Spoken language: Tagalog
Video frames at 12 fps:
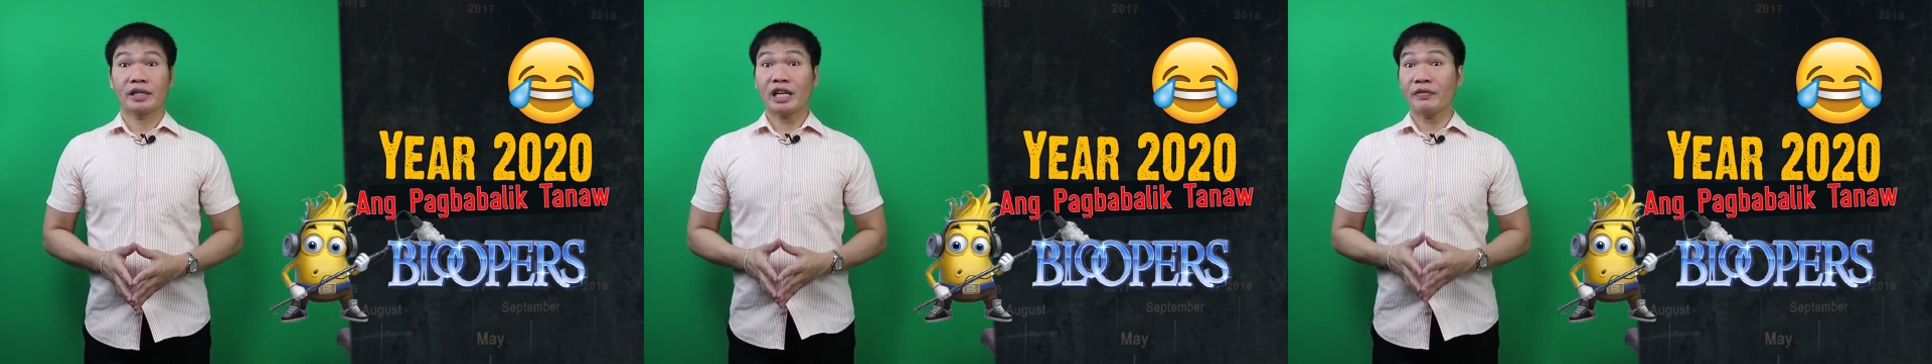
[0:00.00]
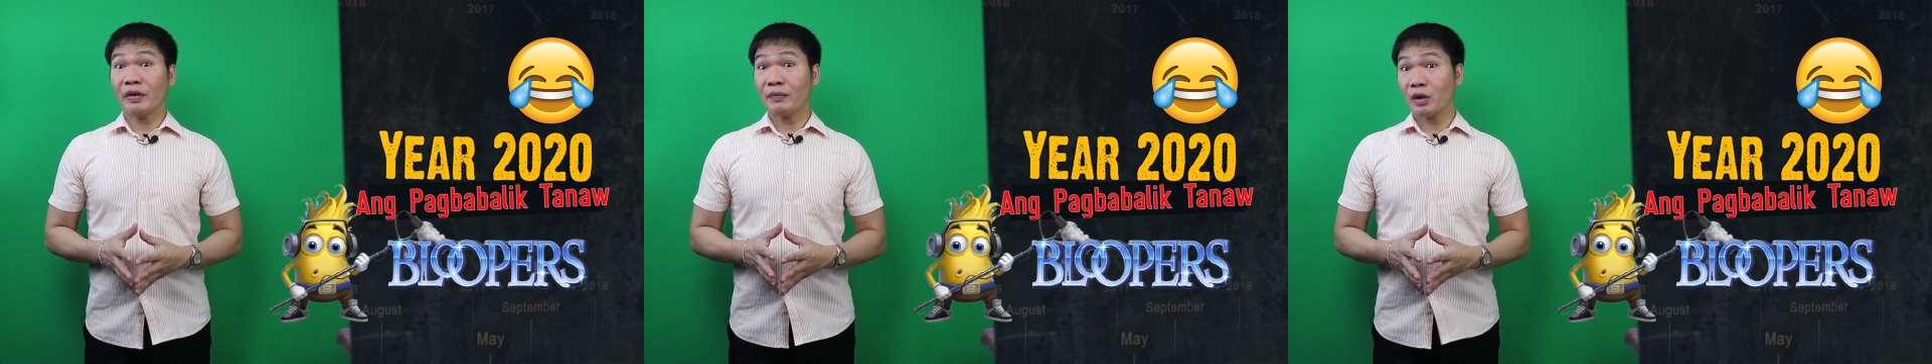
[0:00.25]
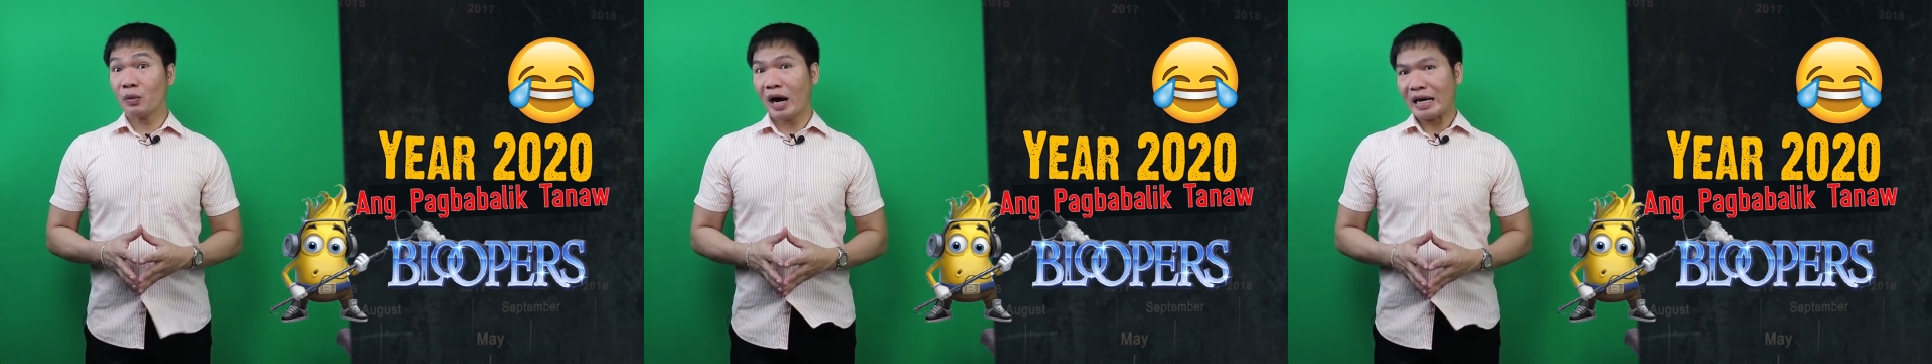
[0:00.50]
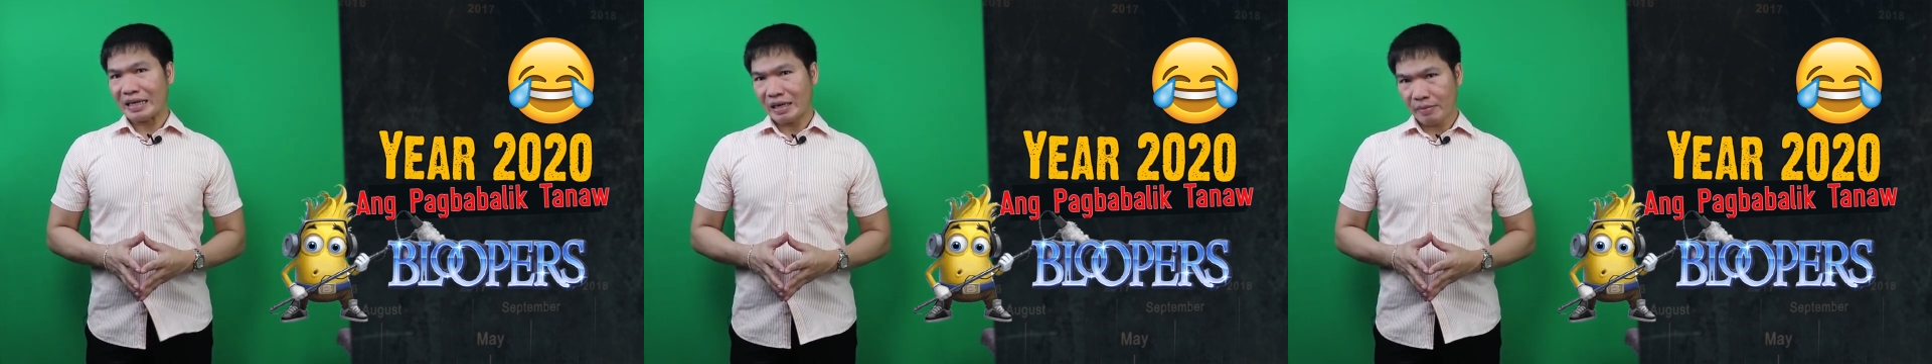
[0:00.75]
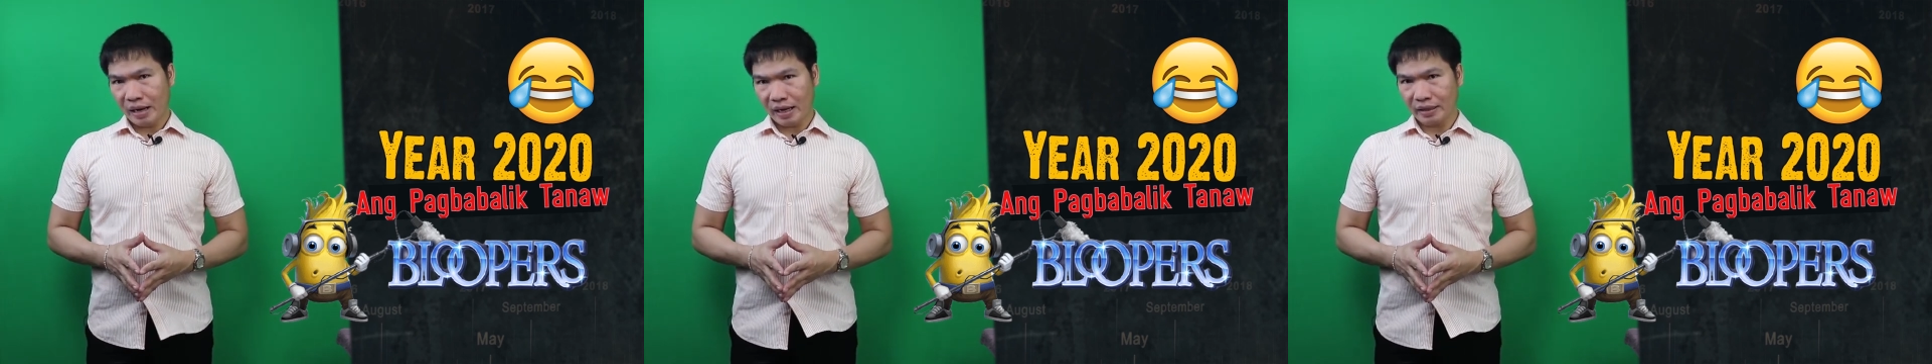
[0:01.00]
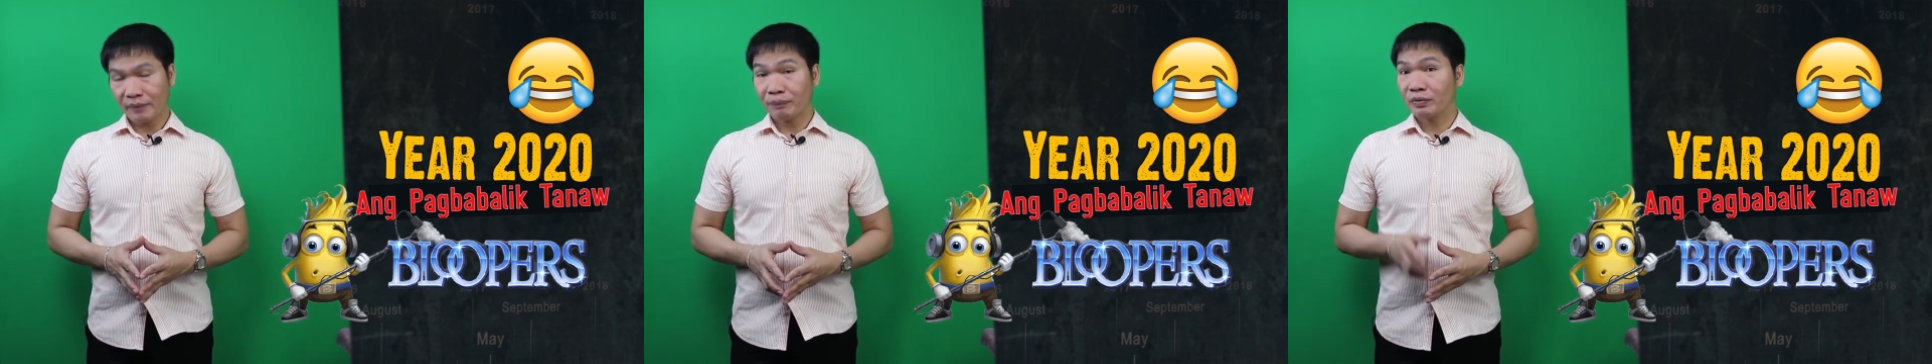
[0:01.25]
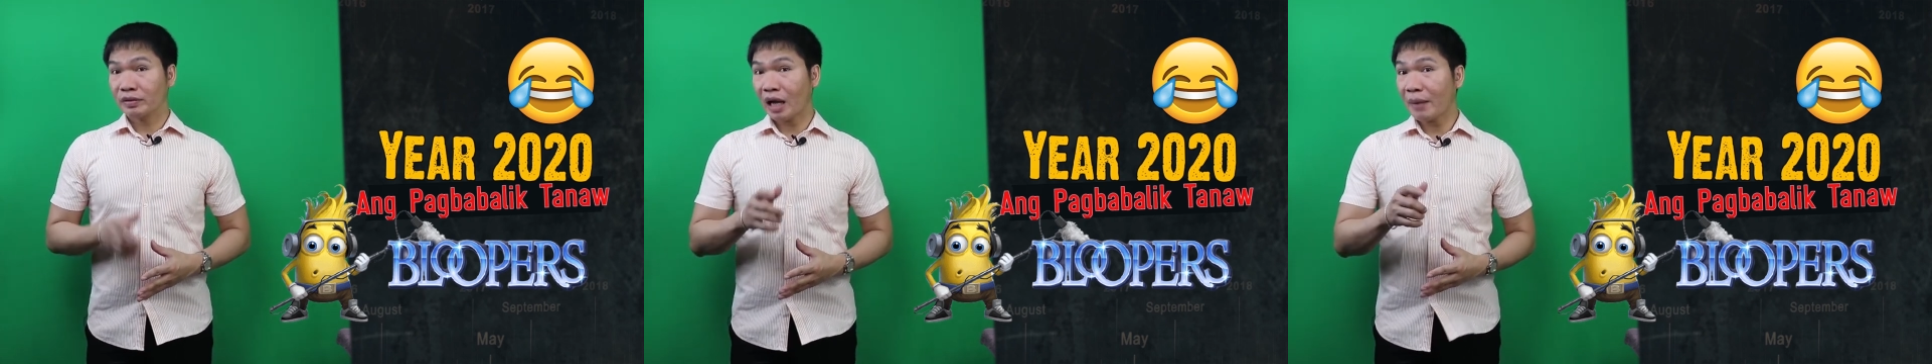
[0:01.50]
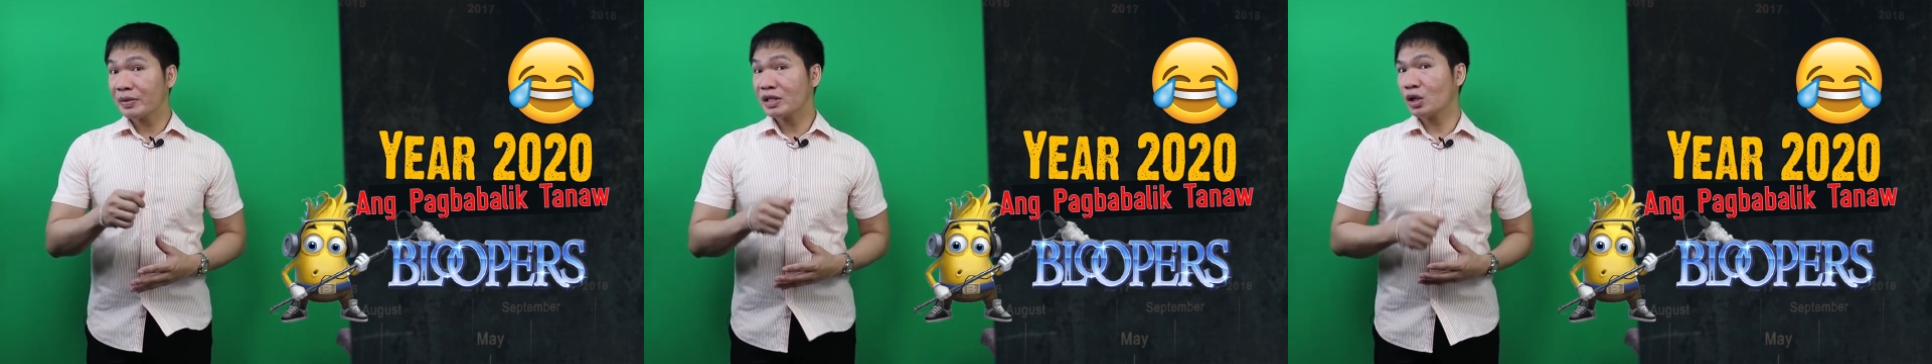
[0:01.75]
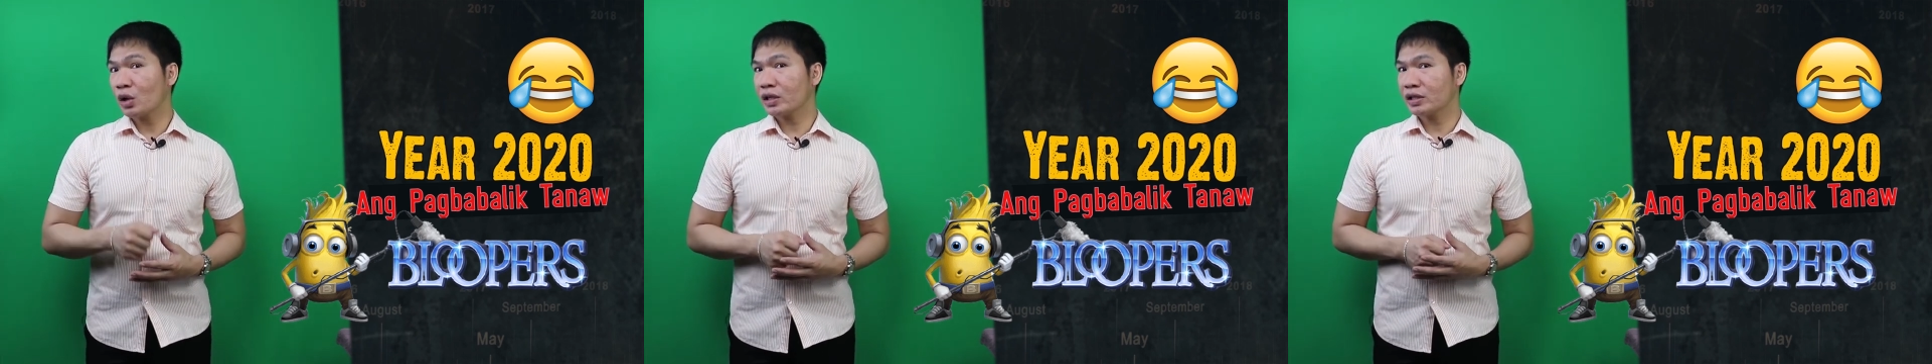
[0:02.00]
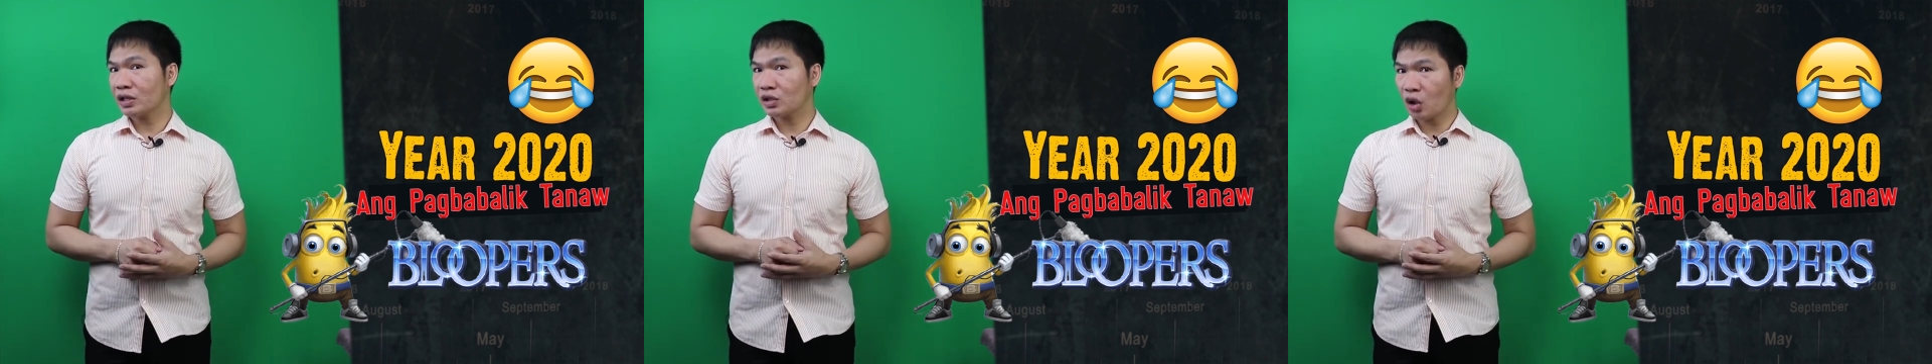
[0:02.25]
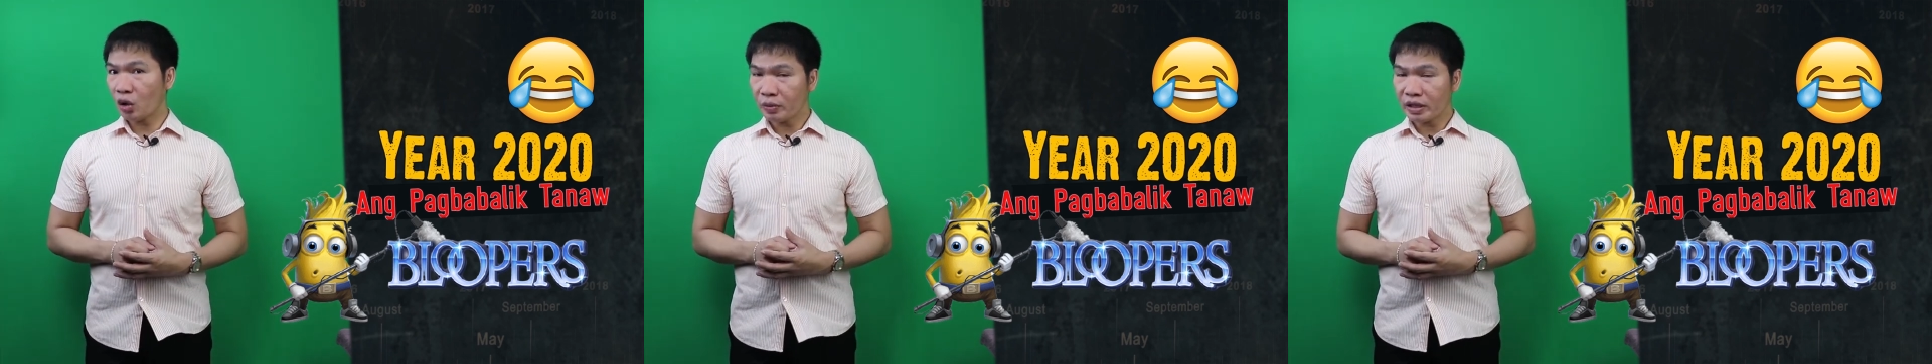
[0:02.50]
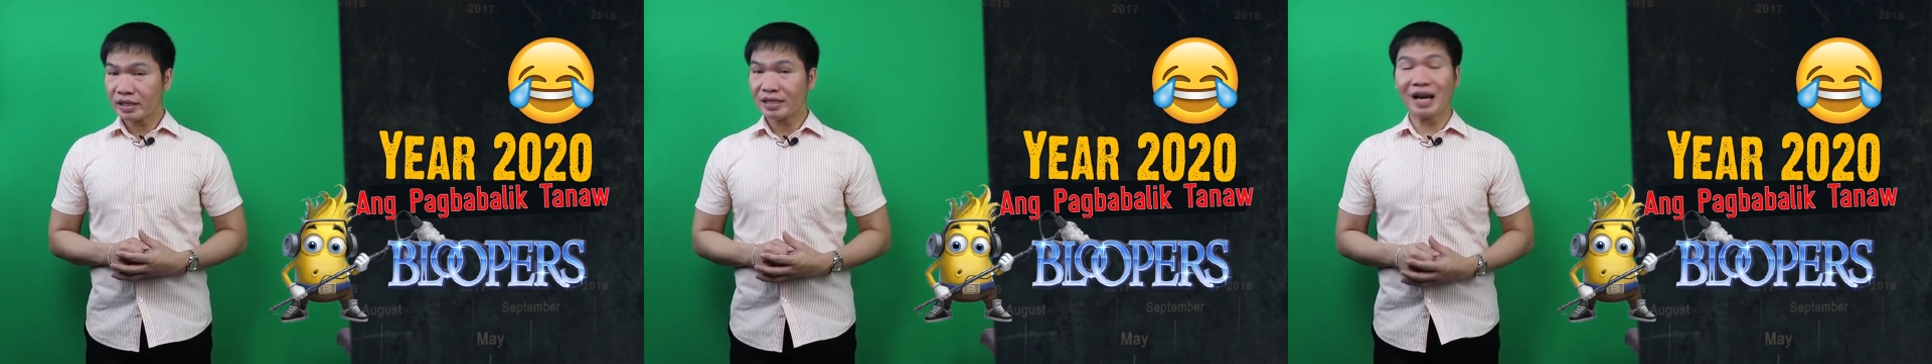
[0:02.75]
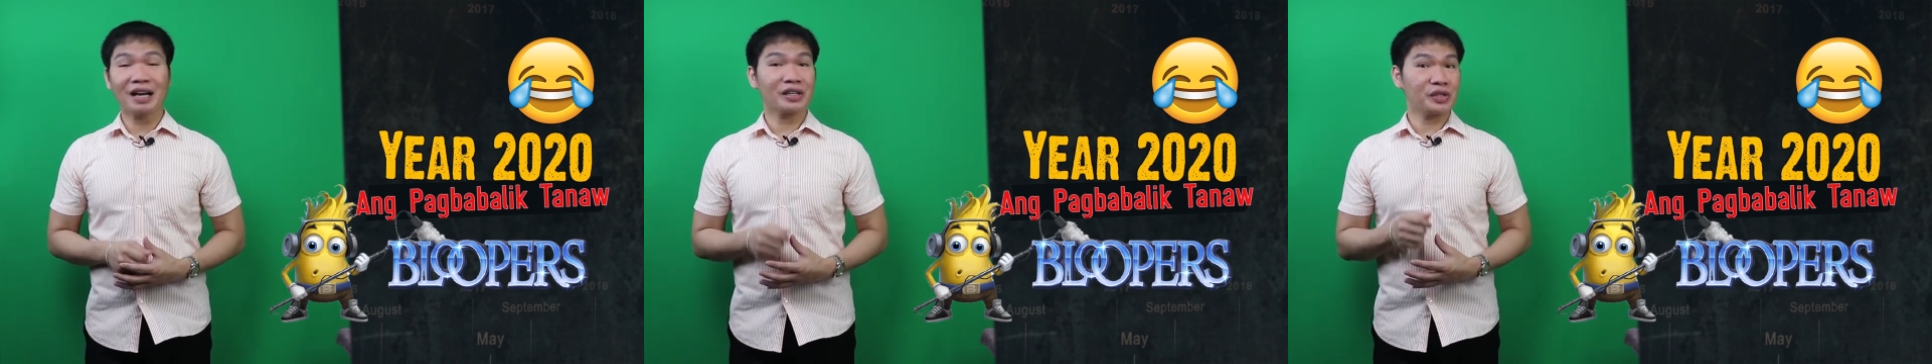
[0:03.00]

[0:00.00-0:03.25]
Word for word: Sa February naman, top story sa showbiz ang